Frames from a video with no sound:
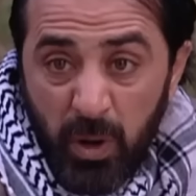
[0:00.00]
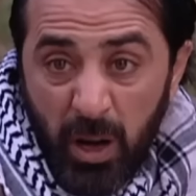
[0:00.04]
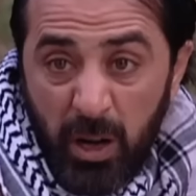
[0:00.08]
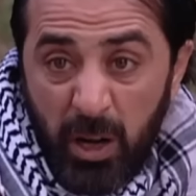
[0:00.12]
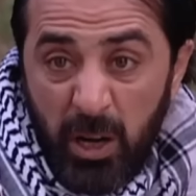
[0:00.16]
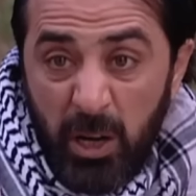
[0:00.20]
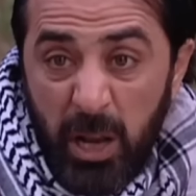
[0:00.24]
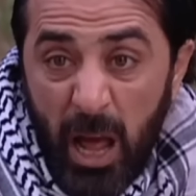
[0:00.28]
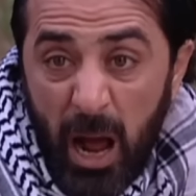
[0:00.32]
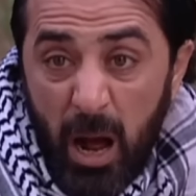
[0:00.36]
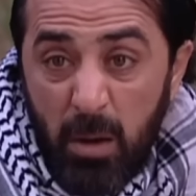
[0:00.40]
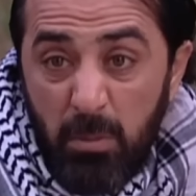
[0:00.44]

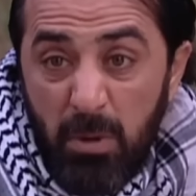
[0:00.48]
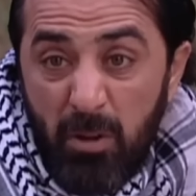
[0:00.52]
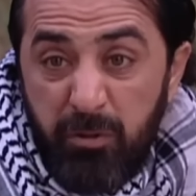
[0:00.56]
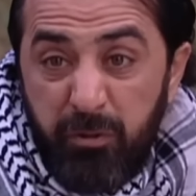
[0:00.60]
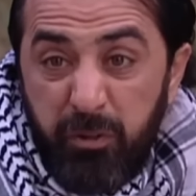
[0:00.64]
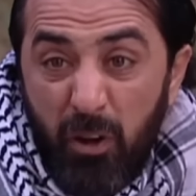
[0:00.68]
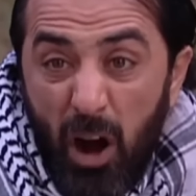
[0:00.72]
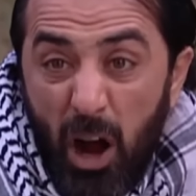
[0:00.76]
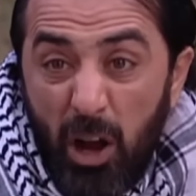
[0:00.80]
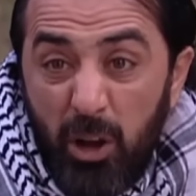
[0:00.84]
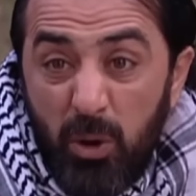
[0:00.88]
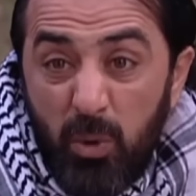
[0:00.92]
لك العمى
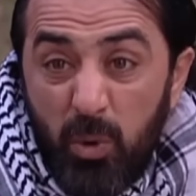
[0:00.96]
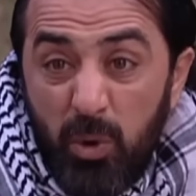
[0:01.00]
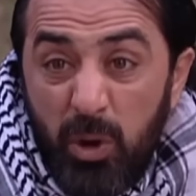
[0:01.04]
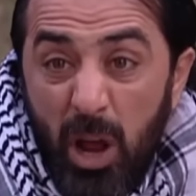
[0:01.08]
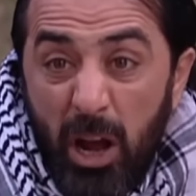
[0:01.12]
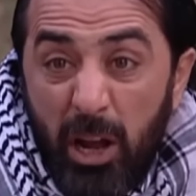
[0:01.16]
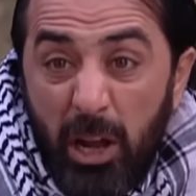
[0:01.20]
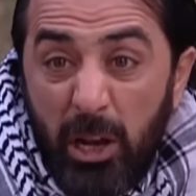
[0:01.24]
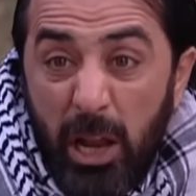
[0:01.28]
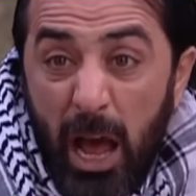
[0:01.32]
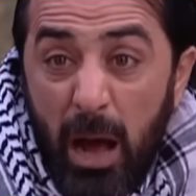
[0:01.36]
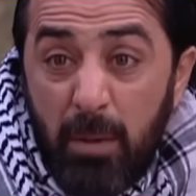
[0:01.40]
في
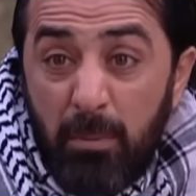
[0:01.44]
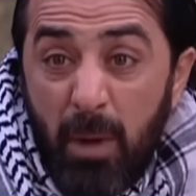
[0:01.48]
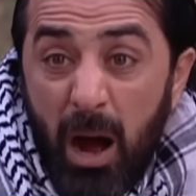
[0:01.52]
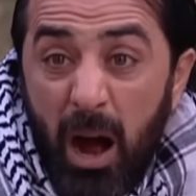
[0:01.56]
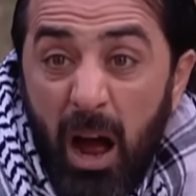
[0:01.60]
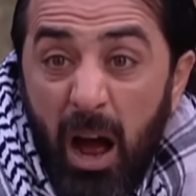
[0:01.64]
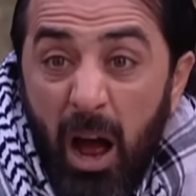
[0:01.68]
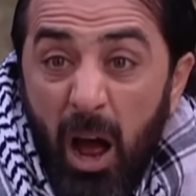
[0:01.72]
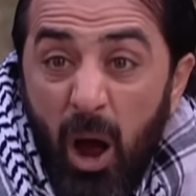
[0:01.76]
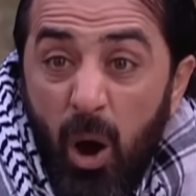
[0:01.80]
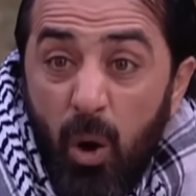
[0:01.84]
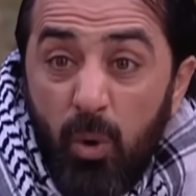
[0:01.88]
عيونك
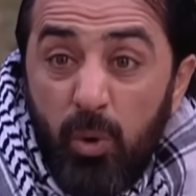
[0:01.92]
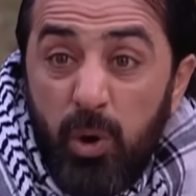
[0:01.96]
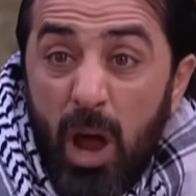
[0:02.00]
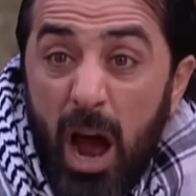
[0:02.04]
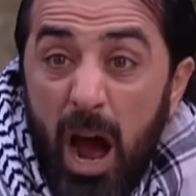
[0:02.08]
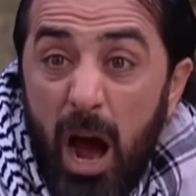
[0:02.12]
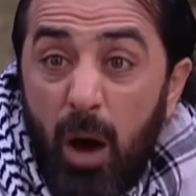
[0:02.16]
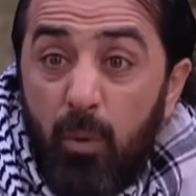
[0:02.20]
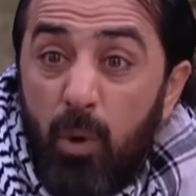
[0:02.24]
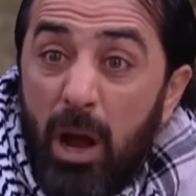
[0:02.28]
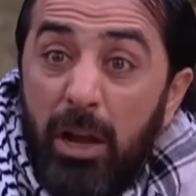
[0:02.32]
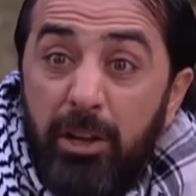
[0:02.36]
العمى
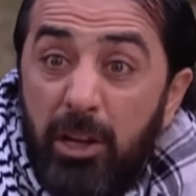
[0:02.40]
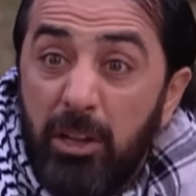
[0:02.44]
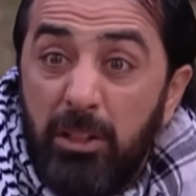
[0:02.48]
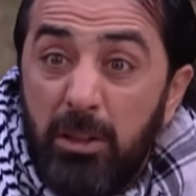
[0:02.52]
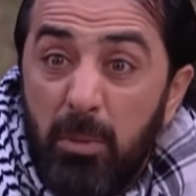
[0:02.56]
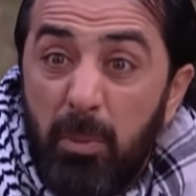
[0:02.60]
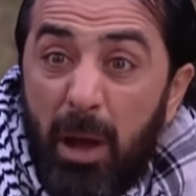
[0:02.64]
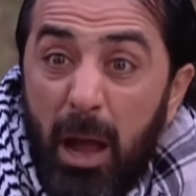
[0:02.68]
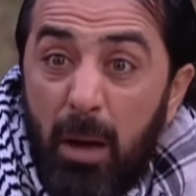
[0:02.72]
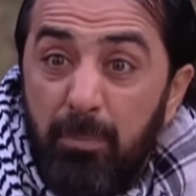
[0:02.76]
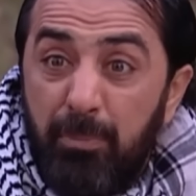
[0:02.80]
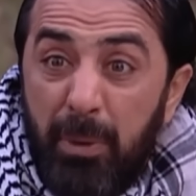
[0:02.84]
ولا وين
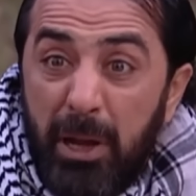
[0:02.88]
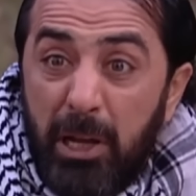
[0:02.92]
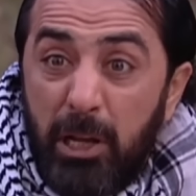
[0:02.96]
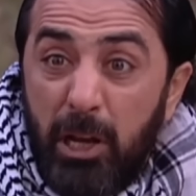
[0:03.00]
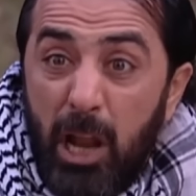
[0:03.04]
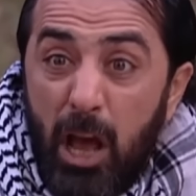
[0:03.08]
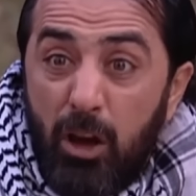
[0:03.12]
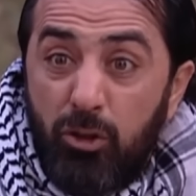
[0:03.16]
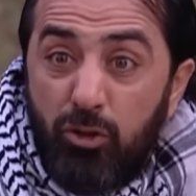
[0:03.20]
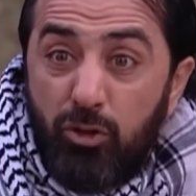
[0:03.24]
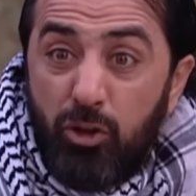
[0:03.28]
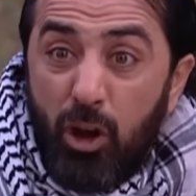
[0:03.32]
كنت مخبي
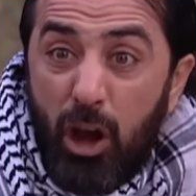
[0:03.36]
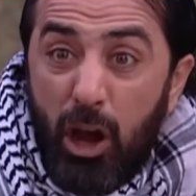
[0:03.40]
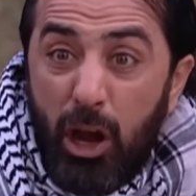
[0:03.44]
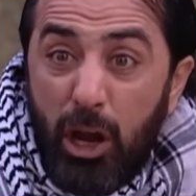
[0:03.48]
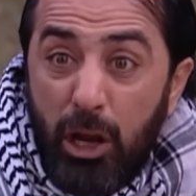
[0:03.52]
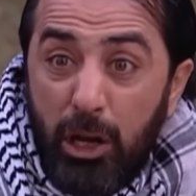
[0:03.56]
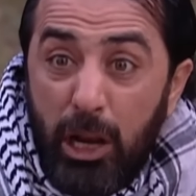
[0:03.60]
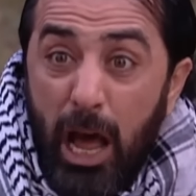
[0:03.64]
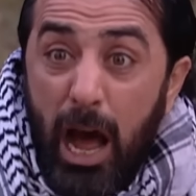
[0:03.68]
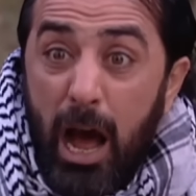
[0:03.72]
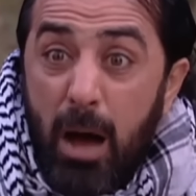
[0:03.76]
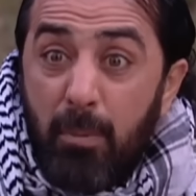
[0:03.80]
كل
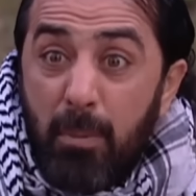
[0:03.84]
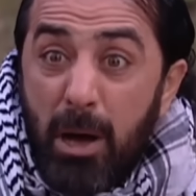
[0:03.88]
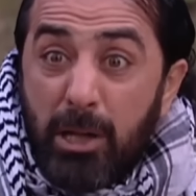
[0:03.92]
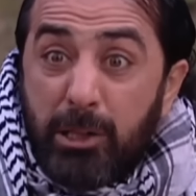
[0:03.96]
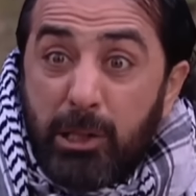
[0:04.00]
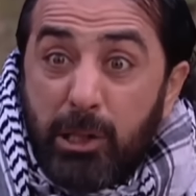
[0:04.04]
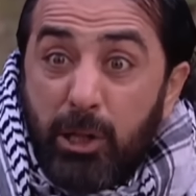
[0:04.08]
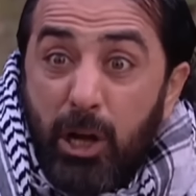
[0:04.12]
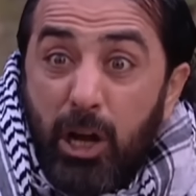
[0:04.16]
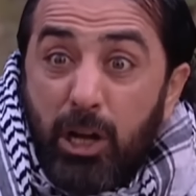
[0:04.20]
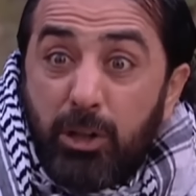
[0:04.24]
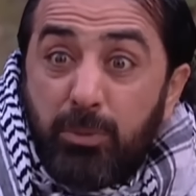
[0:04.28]
هالشيء العمى
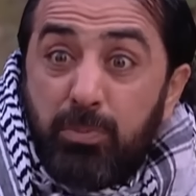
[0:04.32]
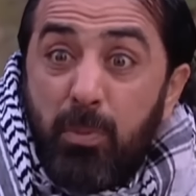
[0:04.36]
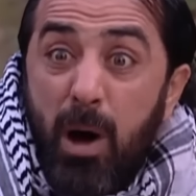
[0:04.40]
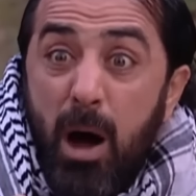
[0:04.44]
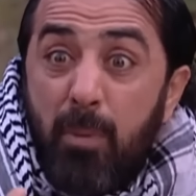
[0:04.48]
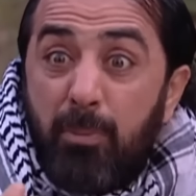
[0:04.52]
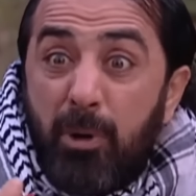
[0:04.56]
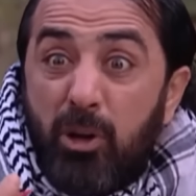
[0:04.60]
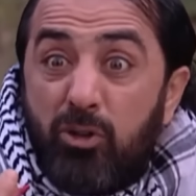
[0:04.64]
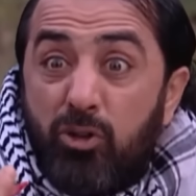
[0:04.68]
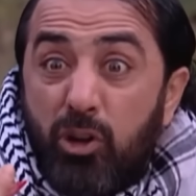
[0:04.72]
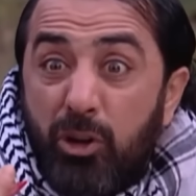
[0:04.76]
طلعت
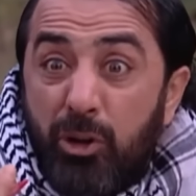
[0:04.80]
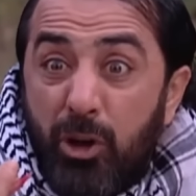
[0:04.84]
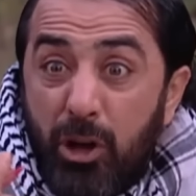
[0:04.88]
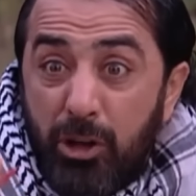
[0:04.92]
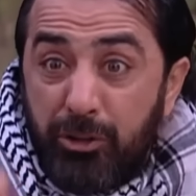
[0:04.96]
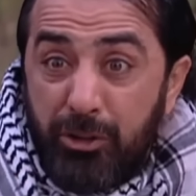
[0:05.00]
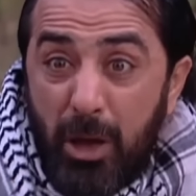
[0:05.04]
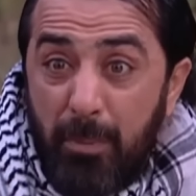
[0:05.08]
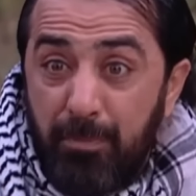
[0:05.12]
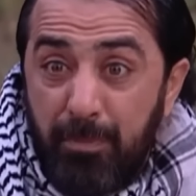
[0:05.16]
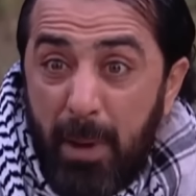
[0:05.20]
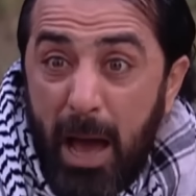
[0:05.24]
ما بيجي
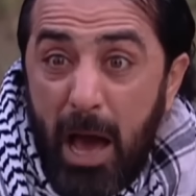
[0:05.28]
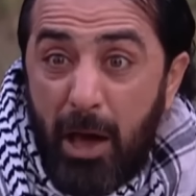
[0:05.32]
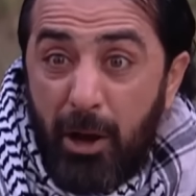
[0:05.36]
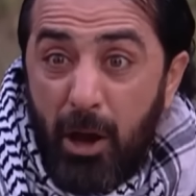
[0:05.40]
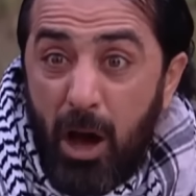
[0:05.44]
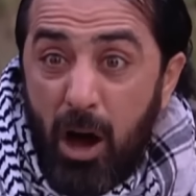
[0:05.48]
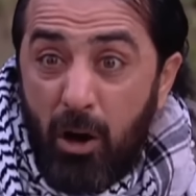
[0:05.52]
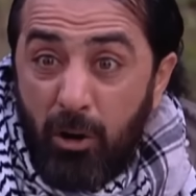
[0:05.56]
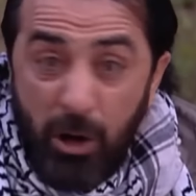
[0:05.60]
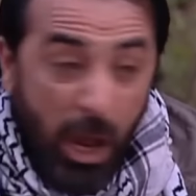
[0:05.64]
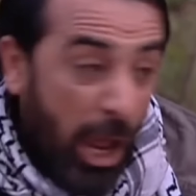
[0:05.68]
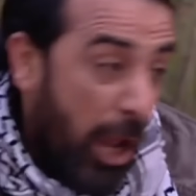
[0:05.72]
نقطه
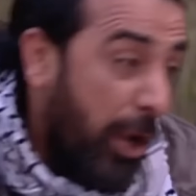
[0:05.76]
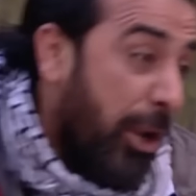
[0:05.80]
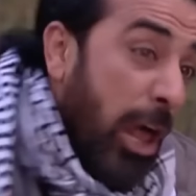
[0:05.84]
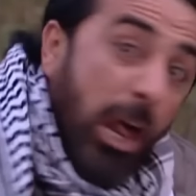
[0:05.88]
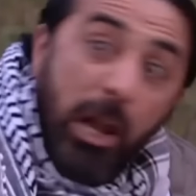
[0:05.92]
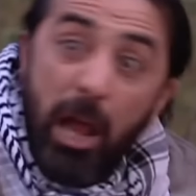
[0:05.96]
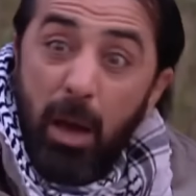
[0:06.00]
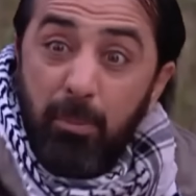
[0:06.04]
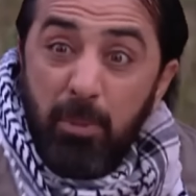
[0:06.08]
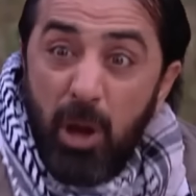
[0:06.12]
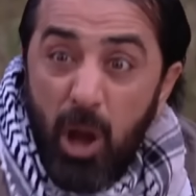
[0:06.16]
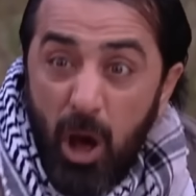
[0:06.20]
ببحرك
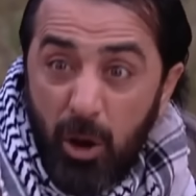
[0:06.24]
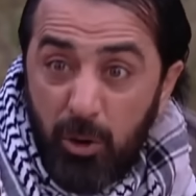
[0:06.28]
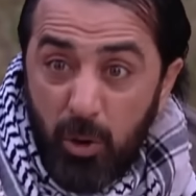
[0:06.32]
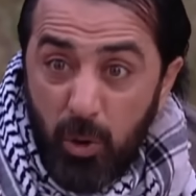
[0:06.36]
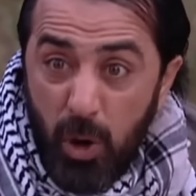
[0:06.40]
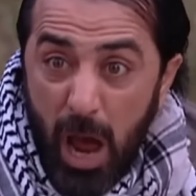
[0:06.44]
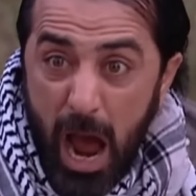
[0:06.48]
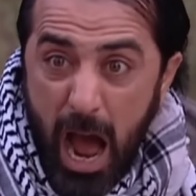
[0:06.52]
لا لا من هون